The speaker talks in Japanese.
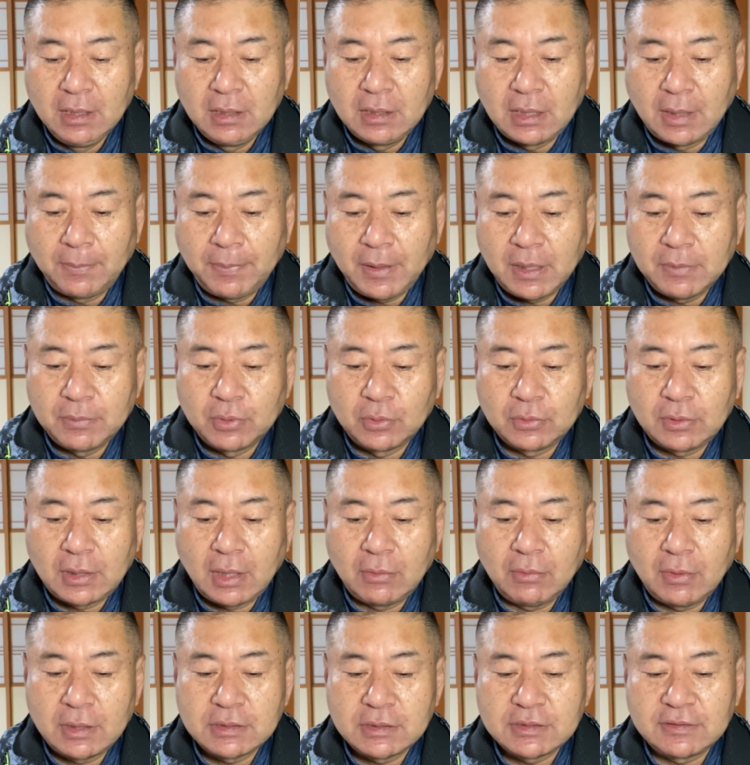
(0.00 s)
やっぱり物
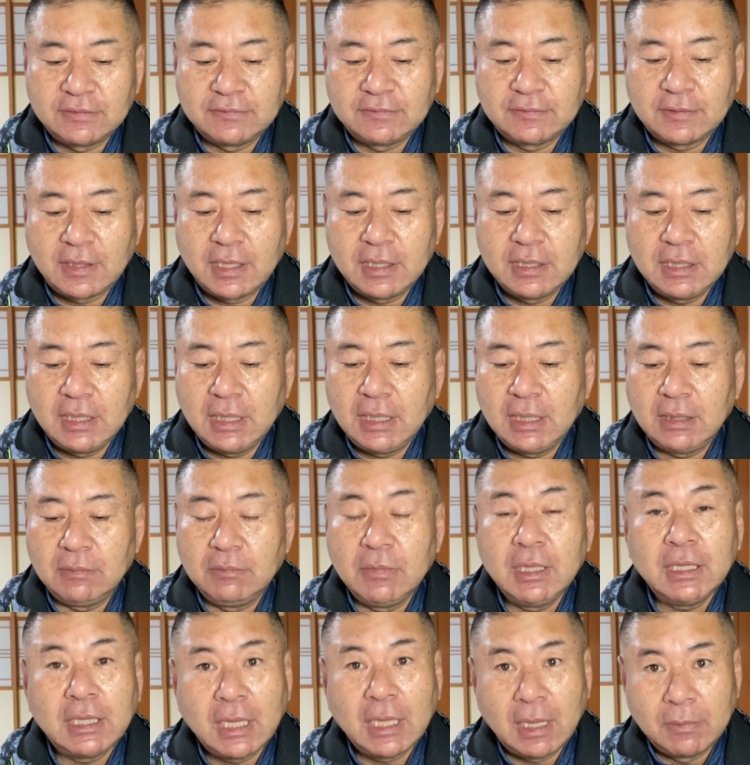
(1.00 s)
件は実際に
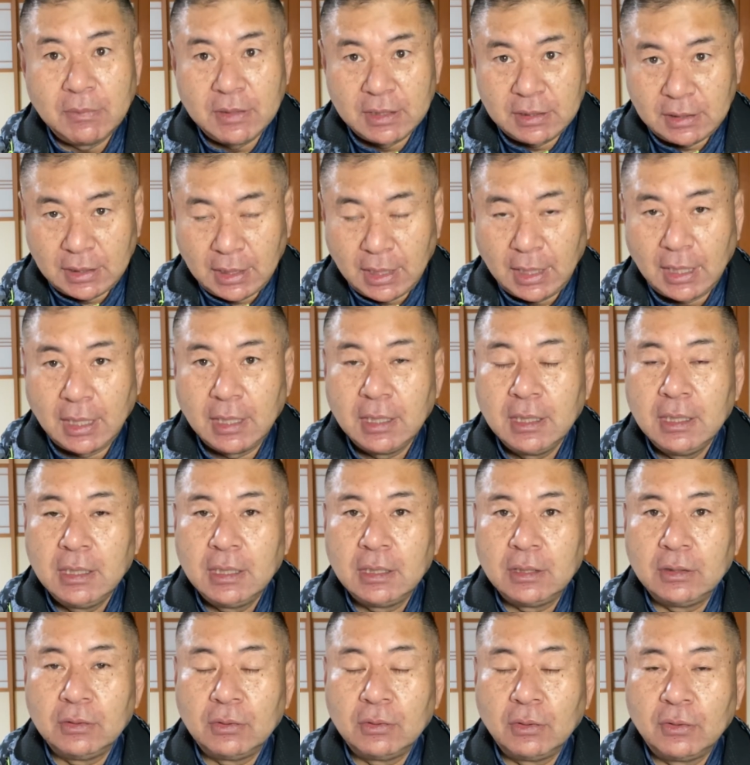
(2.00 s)
見てみて、
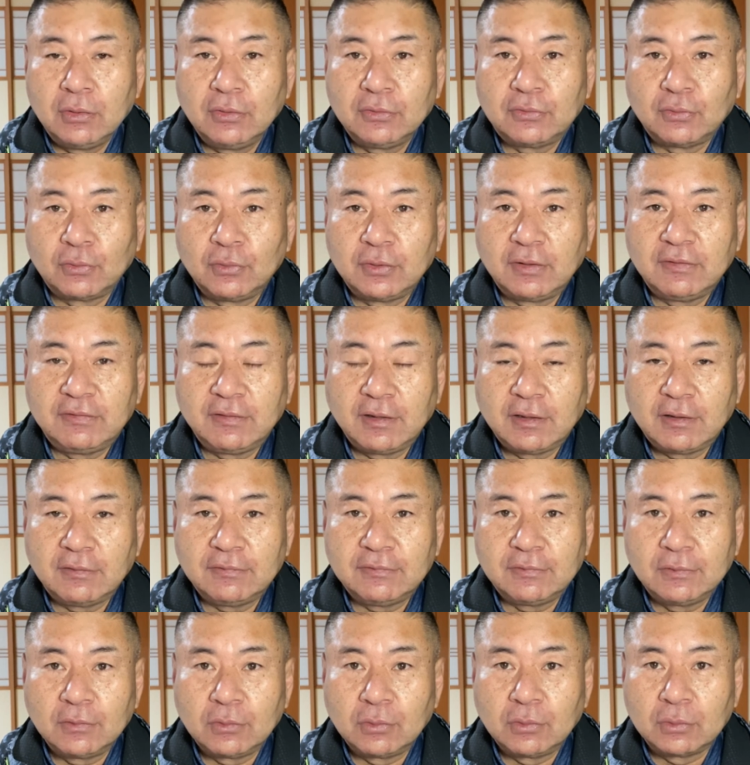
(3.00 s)
いろいろそこで生
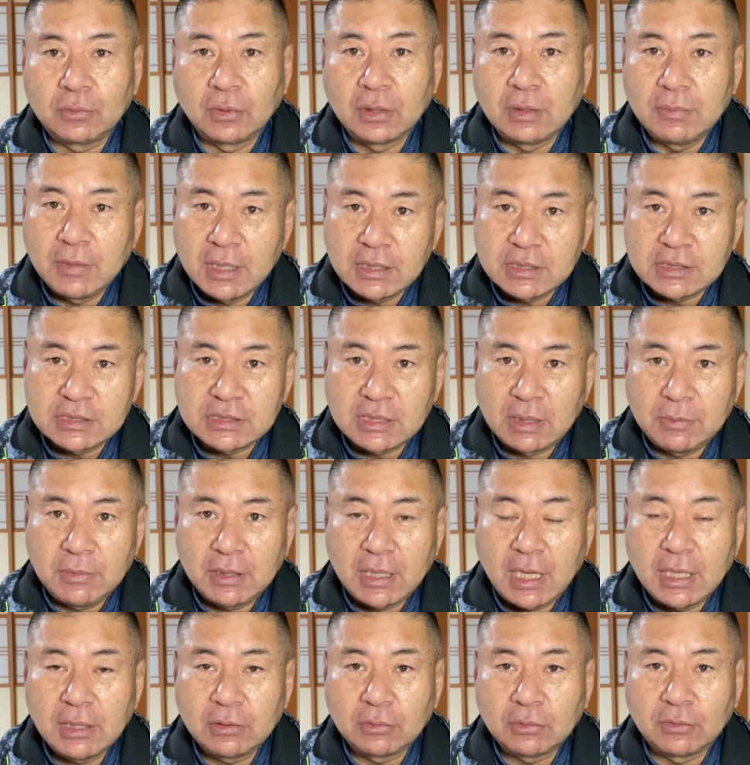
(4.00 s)
活することをイメージして
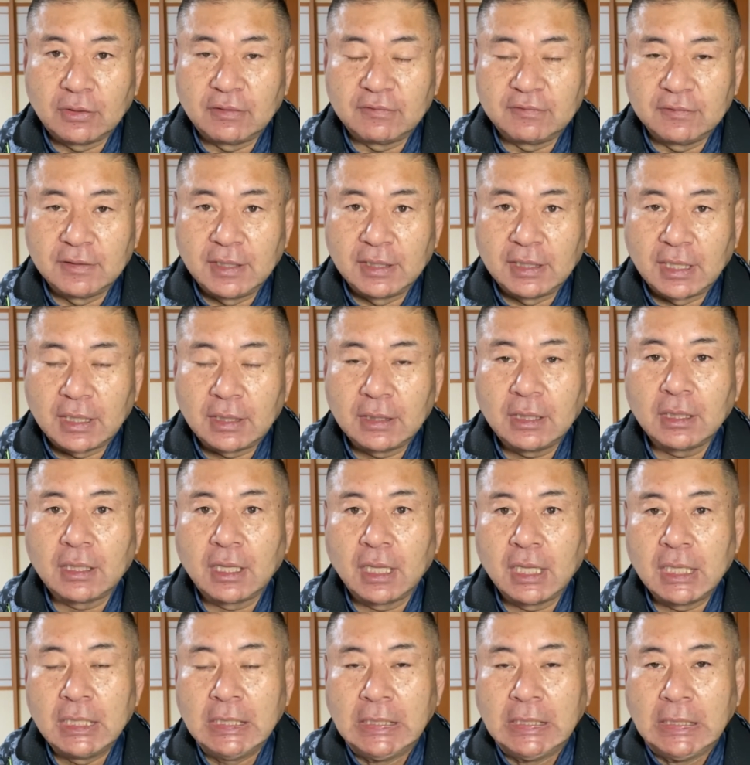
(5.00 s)
みないとですね、なかな
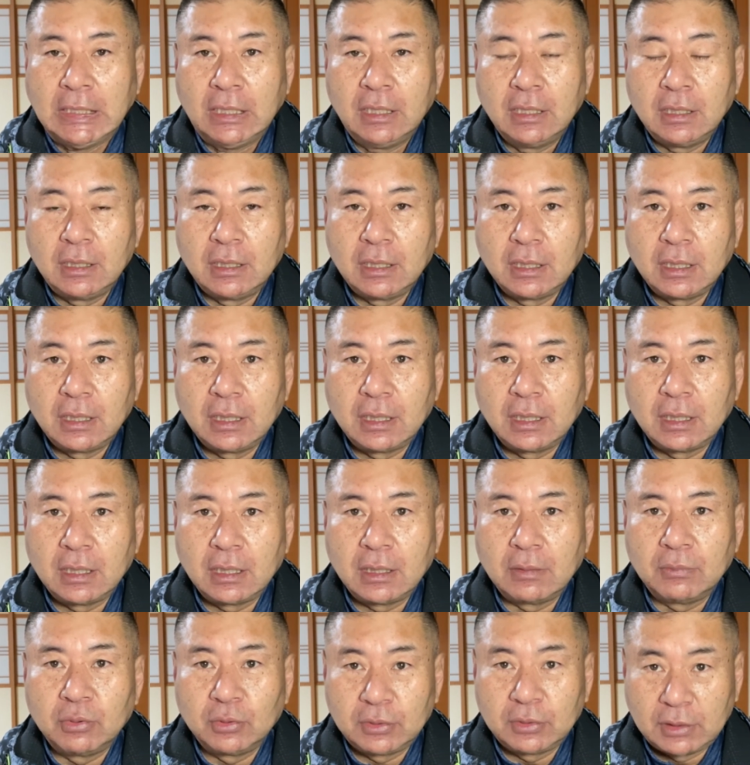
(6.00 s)
か、
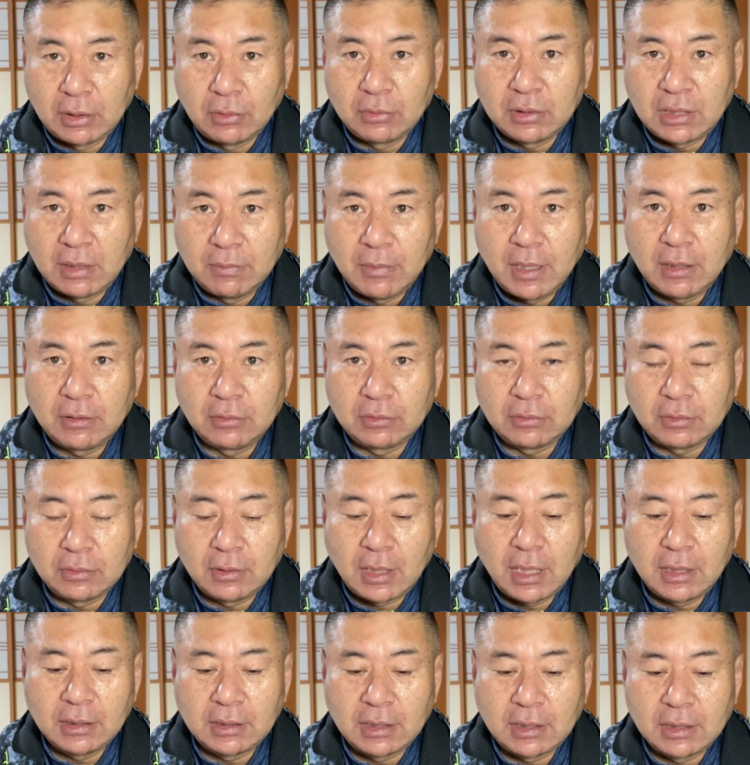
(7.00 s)
あ物件を決めると
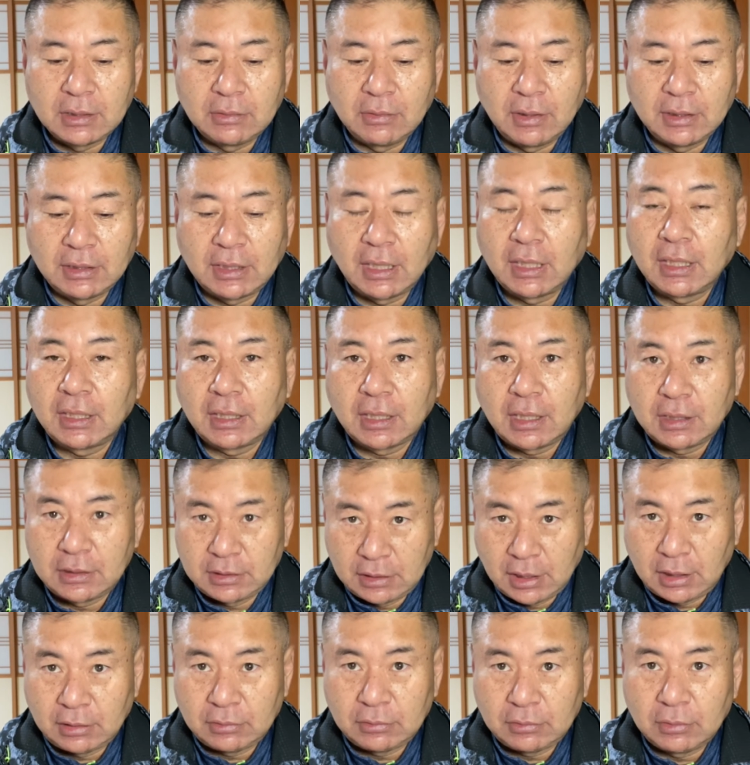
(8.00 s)
いう判断には至らな
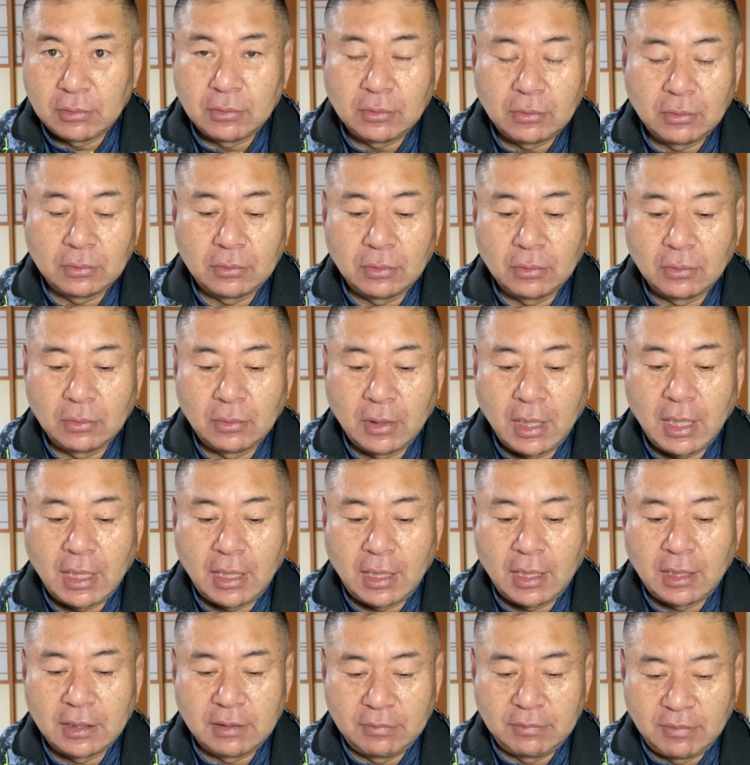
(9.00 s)
かったということ
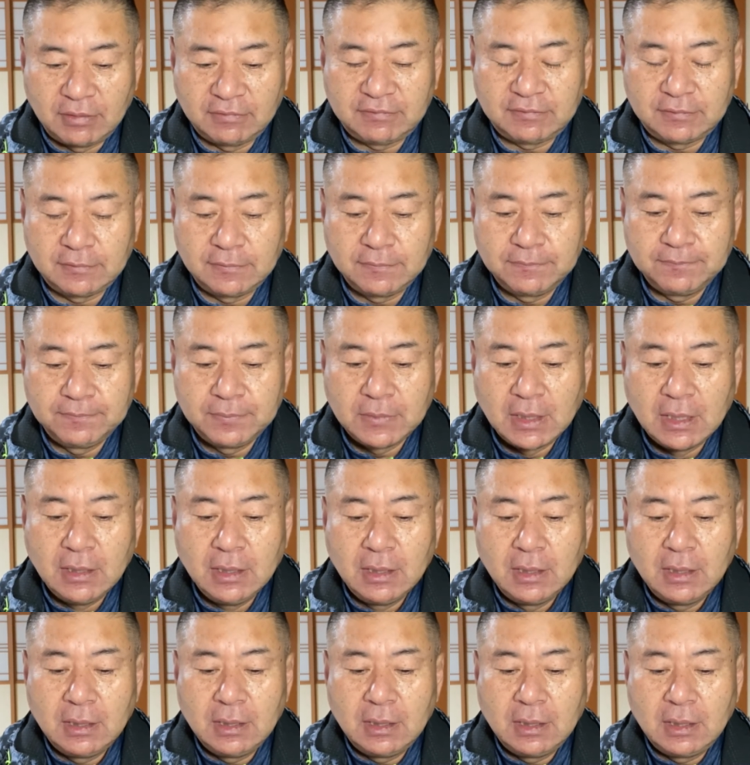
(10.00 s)
があります。
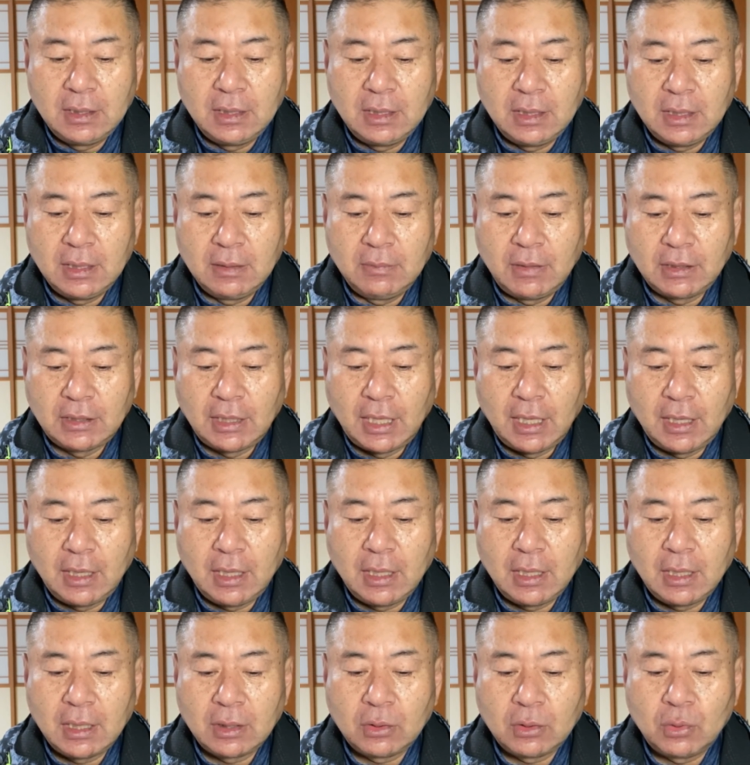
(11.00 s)
えー、ま
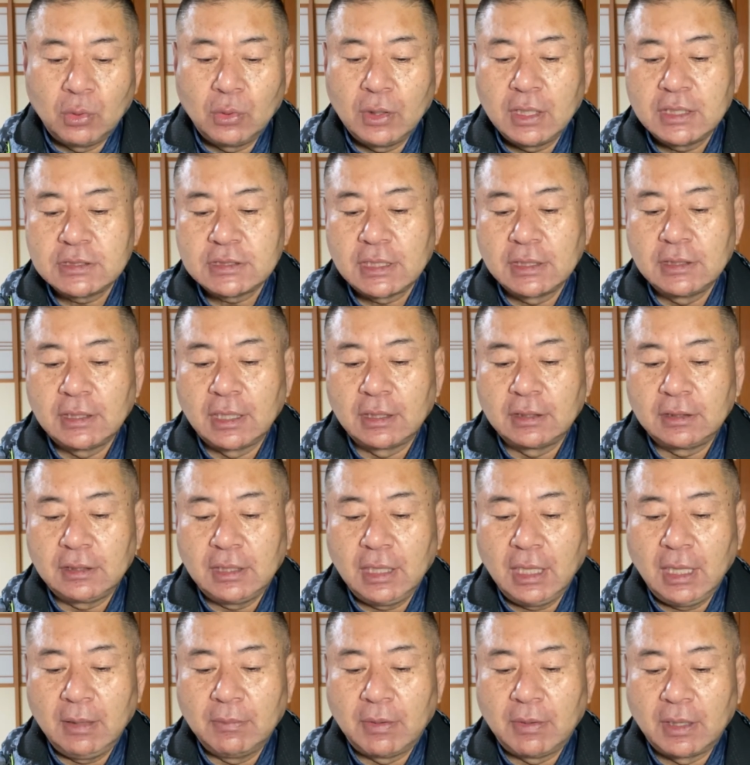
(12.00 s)
た、高齢者になっ
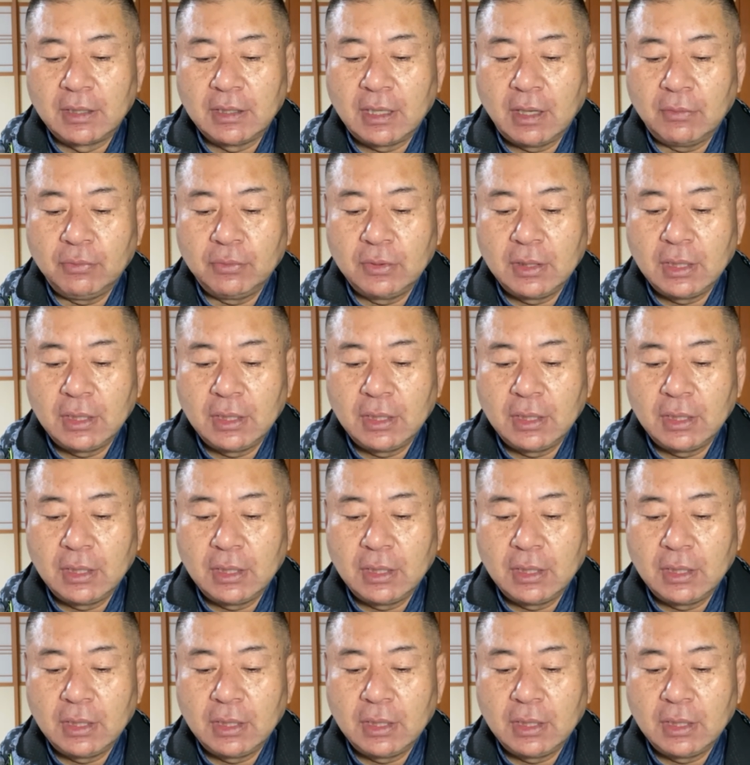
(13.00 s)
てバリアフ